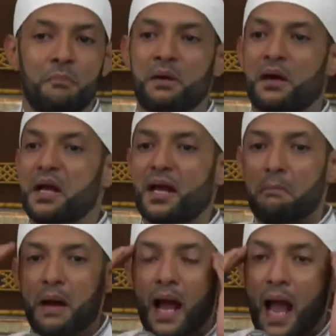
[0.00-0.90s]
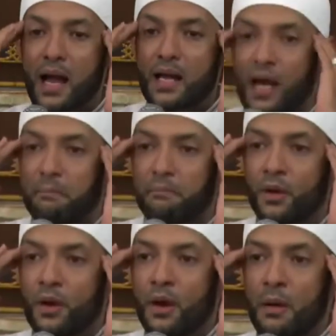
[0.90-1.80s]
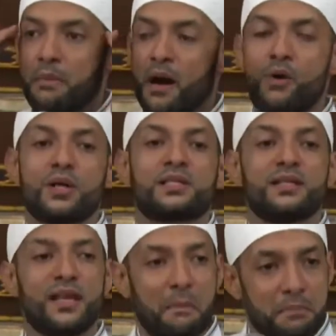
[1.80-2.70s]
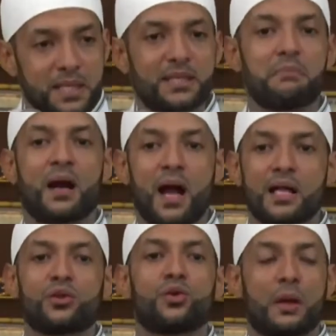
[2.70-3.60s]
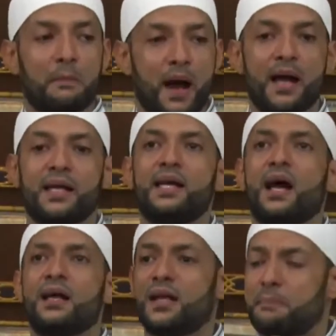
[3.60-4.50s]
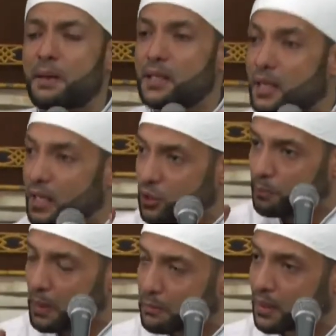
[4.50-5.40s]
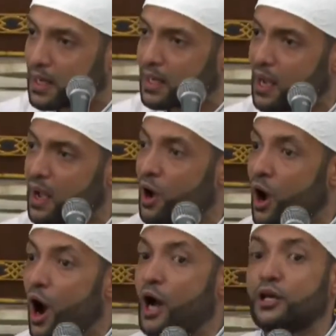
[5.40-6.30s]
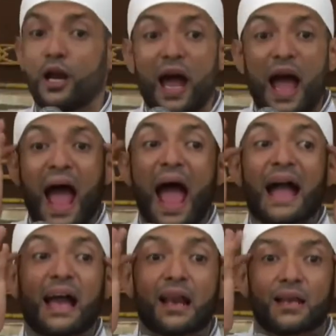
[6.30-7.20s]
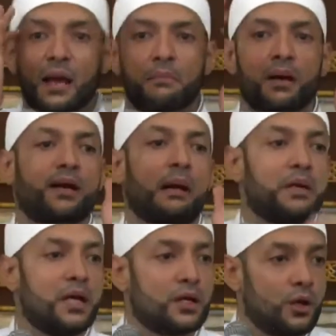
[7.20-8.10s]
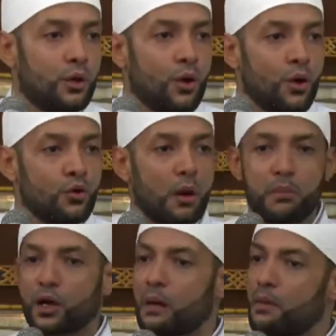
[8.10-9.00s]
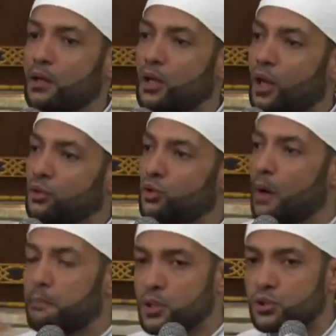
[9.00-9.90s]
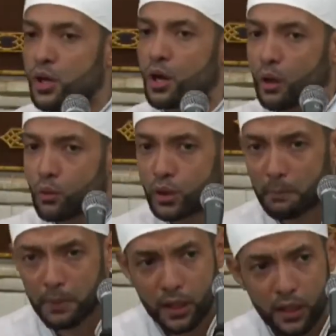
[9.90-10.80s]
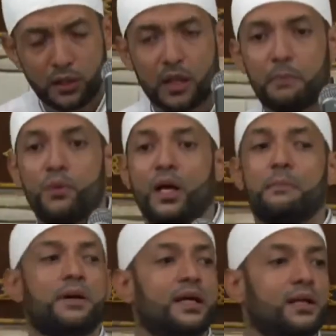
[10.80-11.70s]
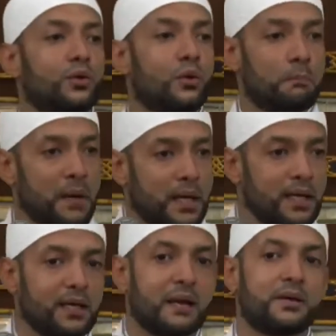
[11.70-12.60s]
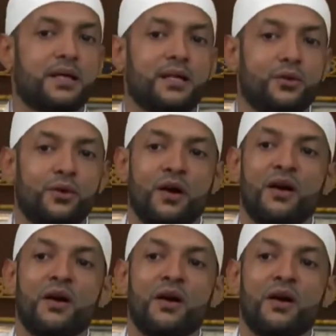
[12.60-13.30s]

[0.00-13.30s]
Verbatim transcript: Mereka menganggap bahwasanya yang bisa mengatur kebahagiaan daripada kehidupan mereka adalah akal yang mereka miliki. Yang mereka mengatakan tidak bisa kalau kita begini tidak mungkin begitu, begini dan begitu.